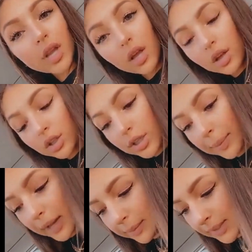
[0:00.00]
Je sais
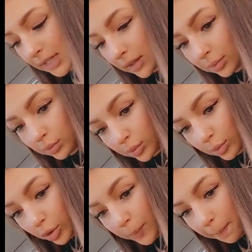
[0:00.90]
pas, de passer des bons
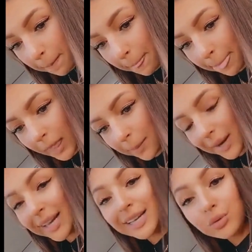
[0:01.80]
moments.
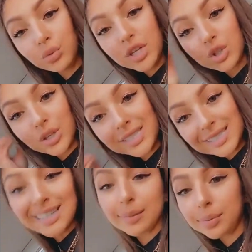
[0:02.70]
Malgré tout, les choses
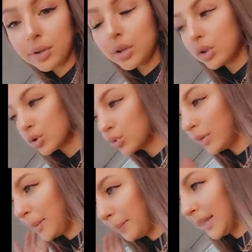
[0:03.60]
simples sont
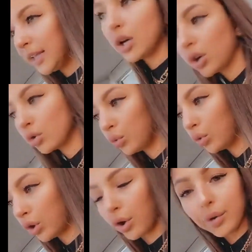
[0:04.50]
les meilleures,
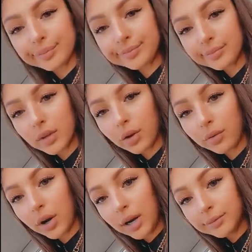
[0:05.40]
donc euh,
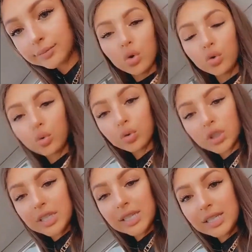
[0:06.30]
voilà. Donc je
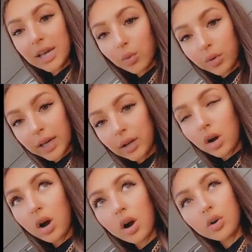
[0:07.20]
disais, on
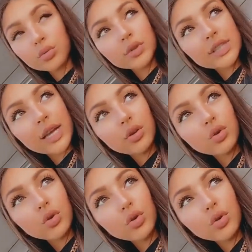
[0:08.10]
rigole, on essaye
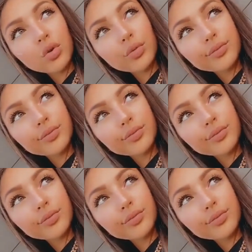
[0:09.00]
de...